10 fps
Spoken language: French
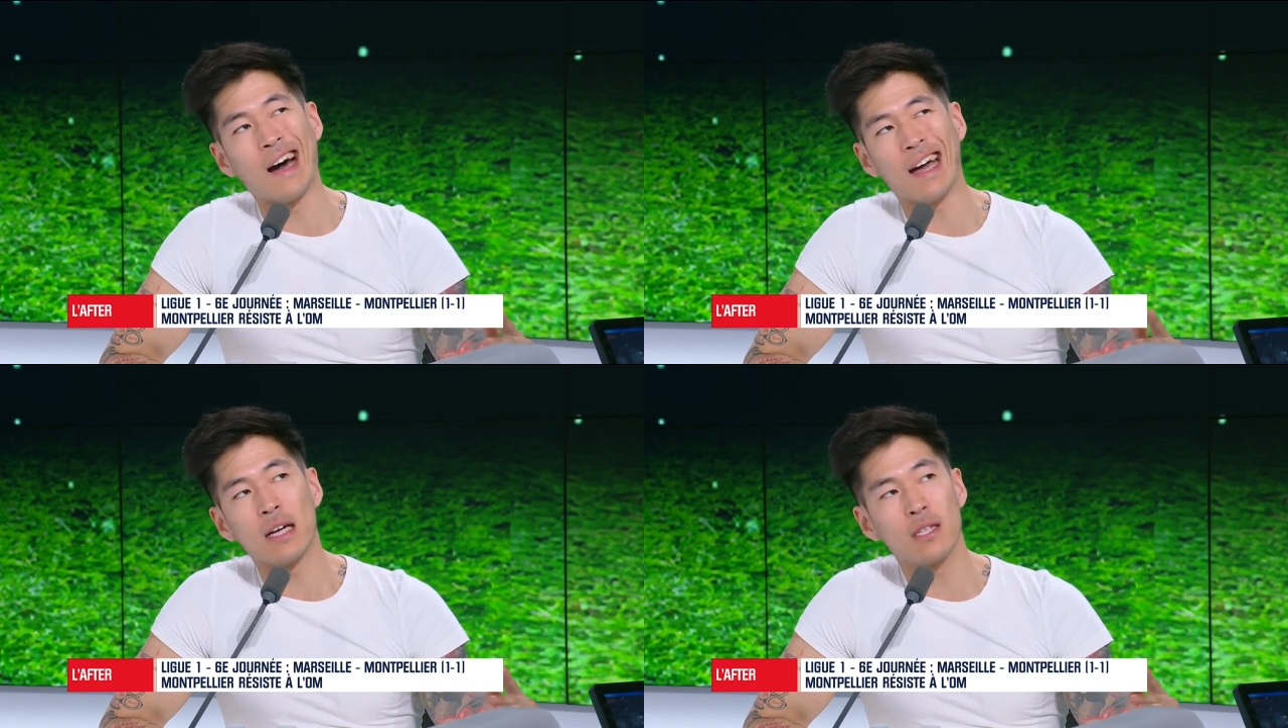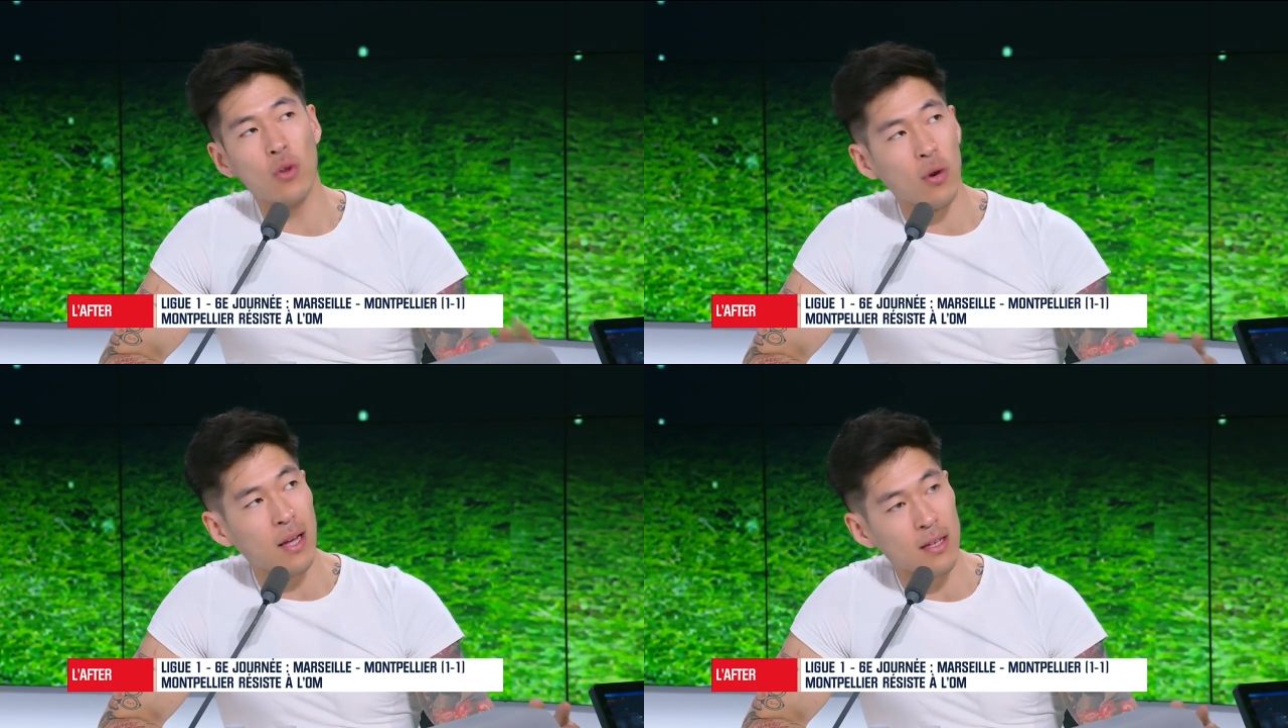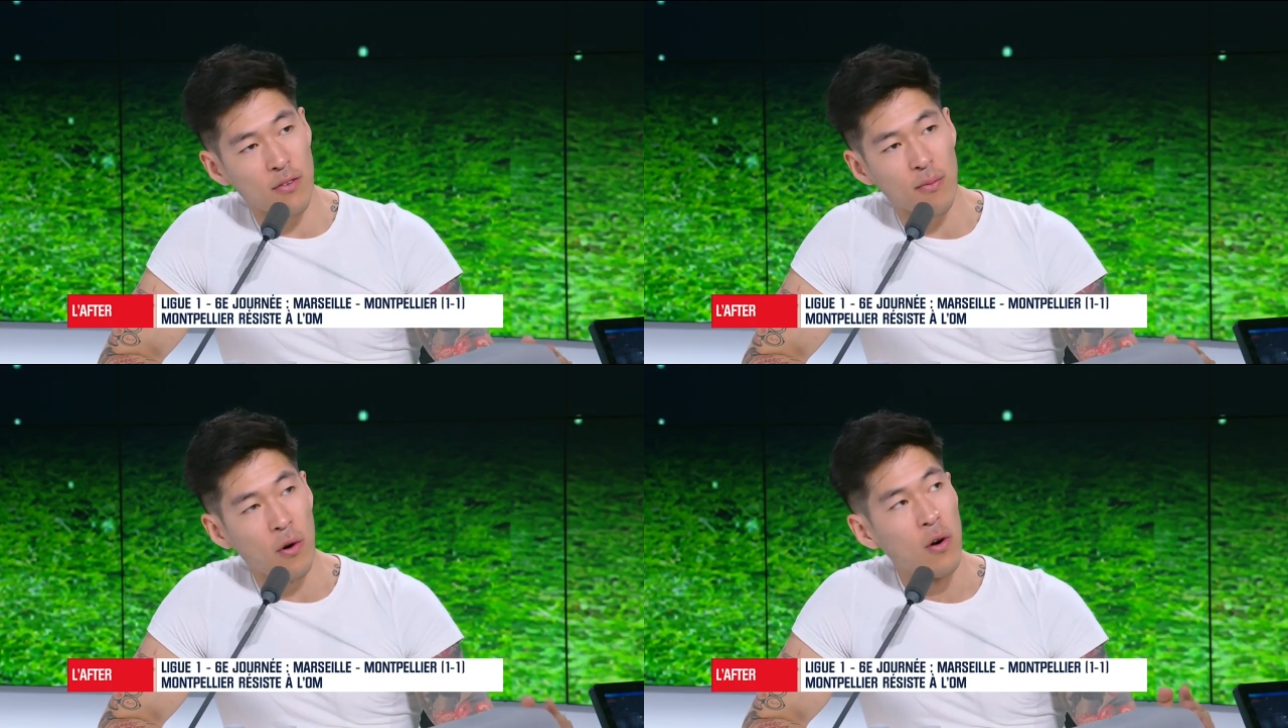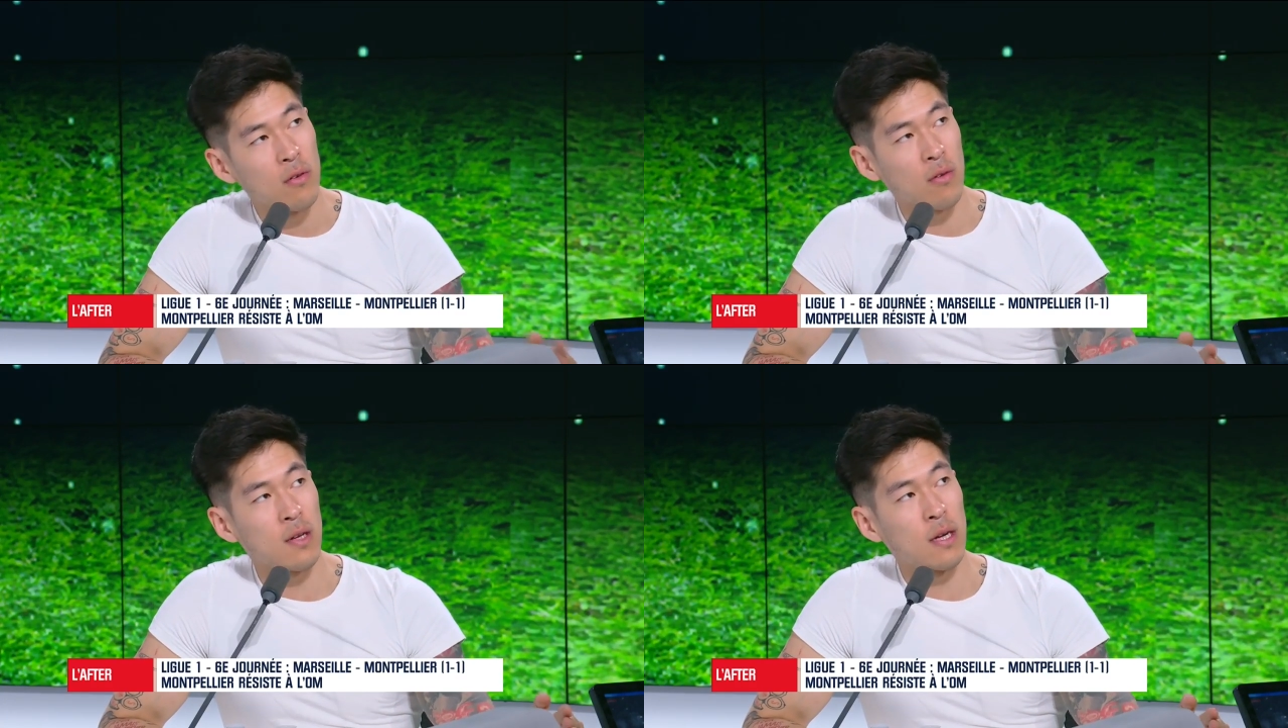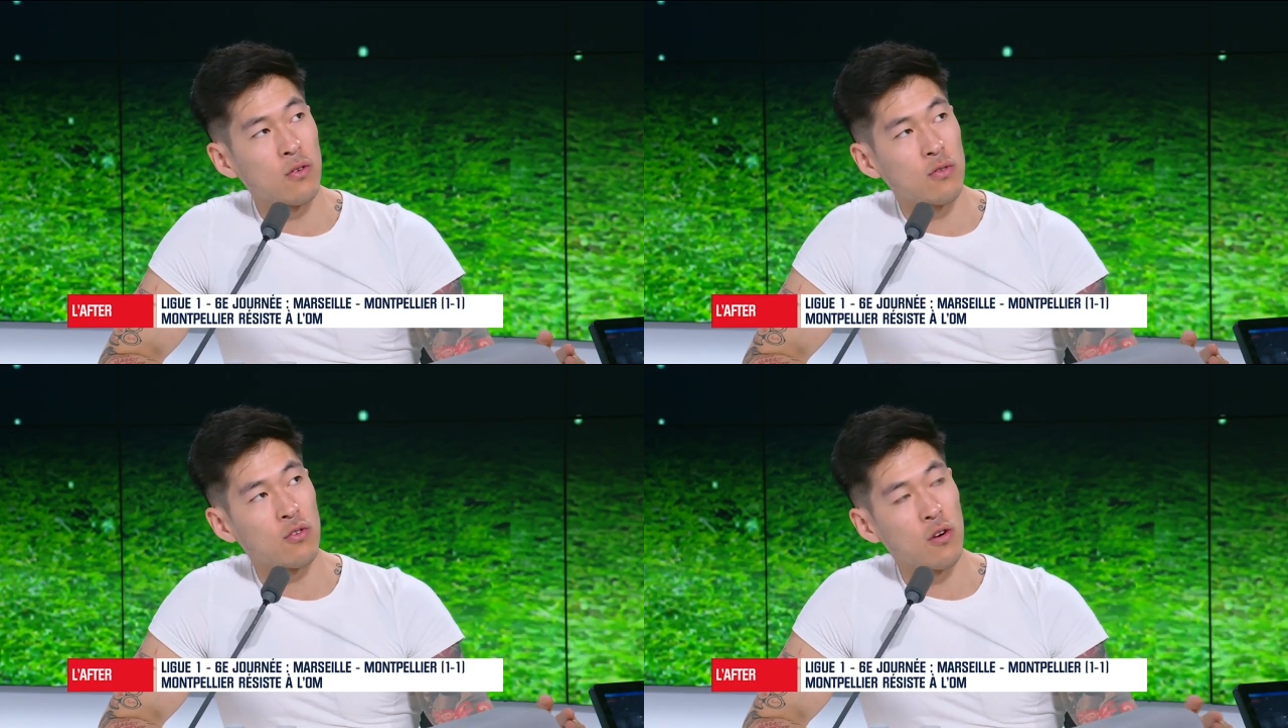a réagi trop tardivement dans sa
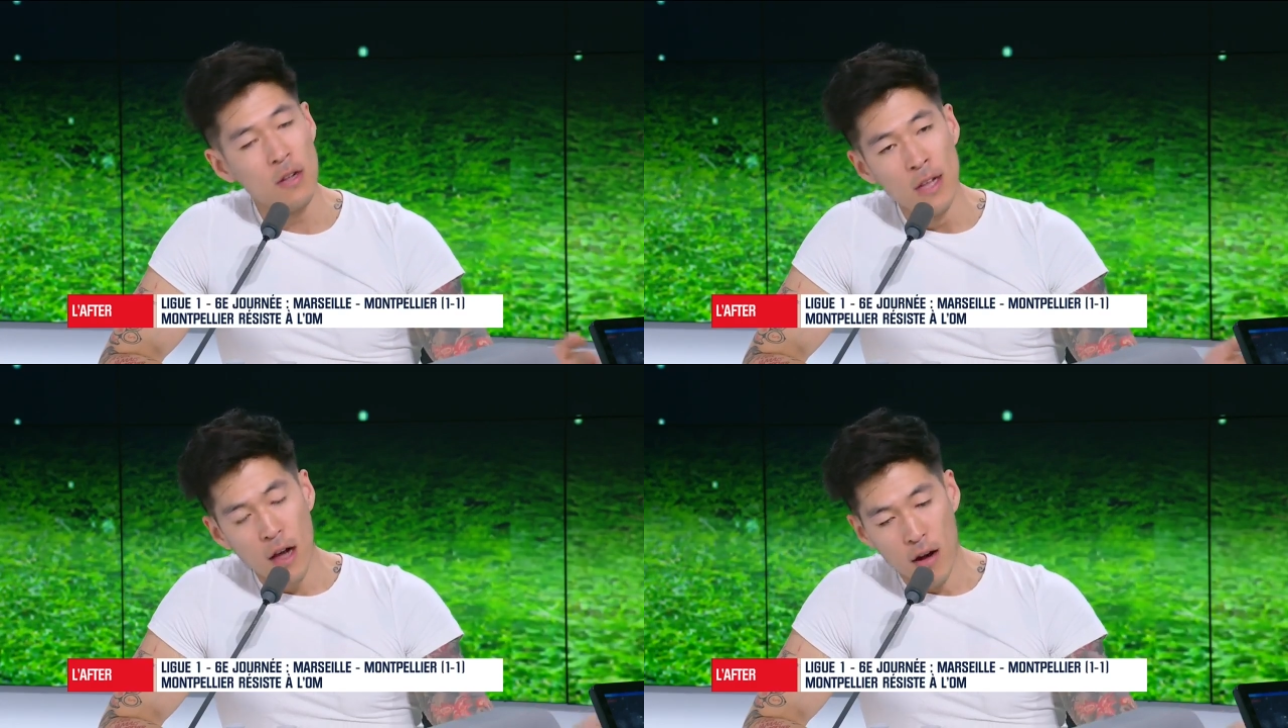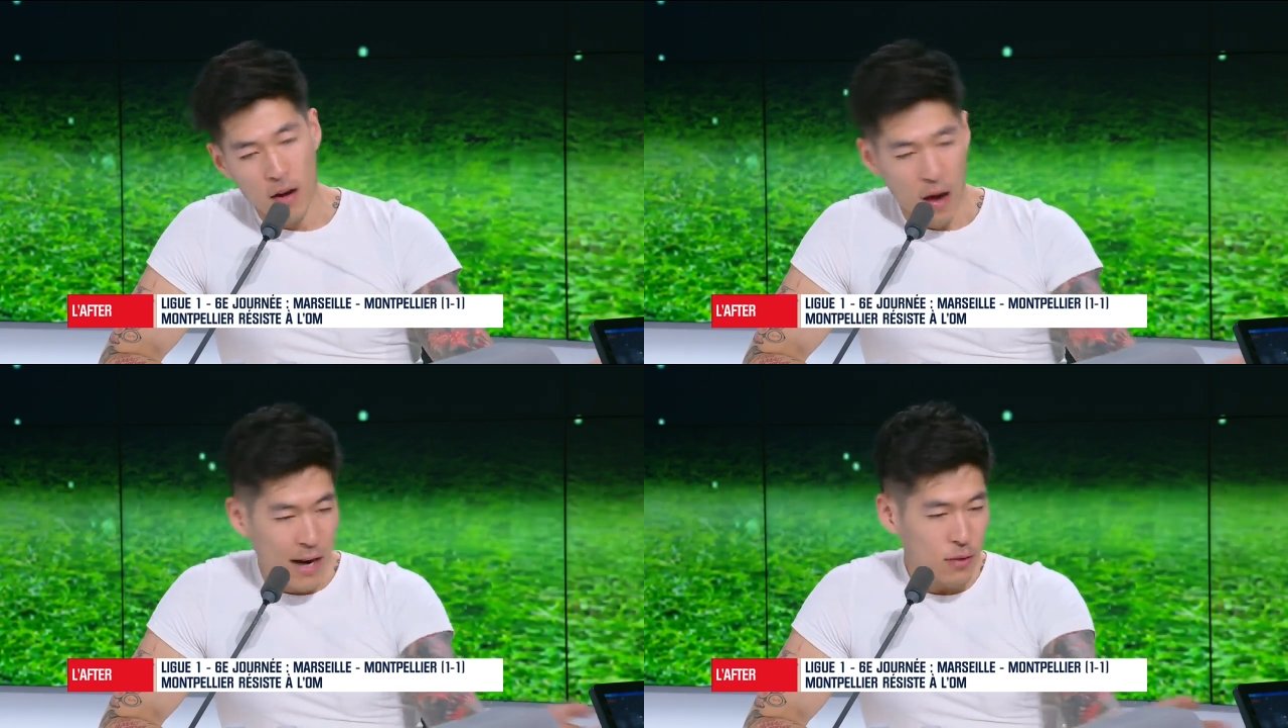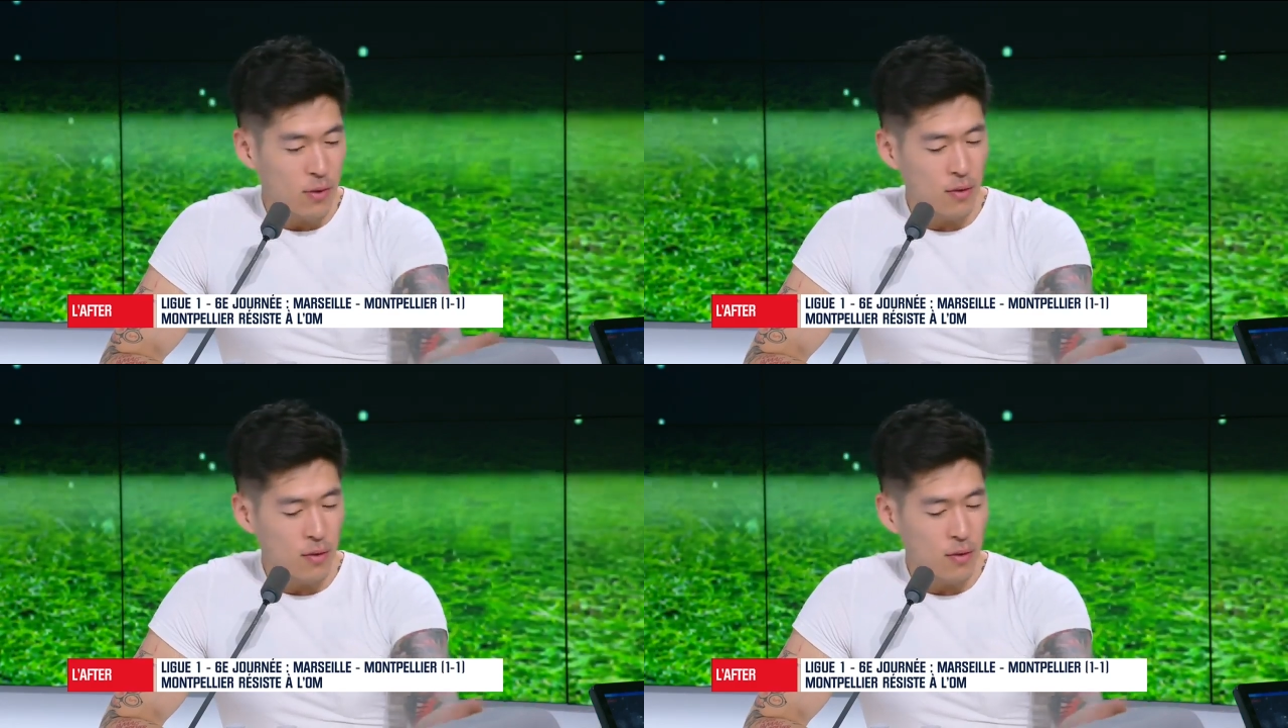lecture du jeu. Euh, à la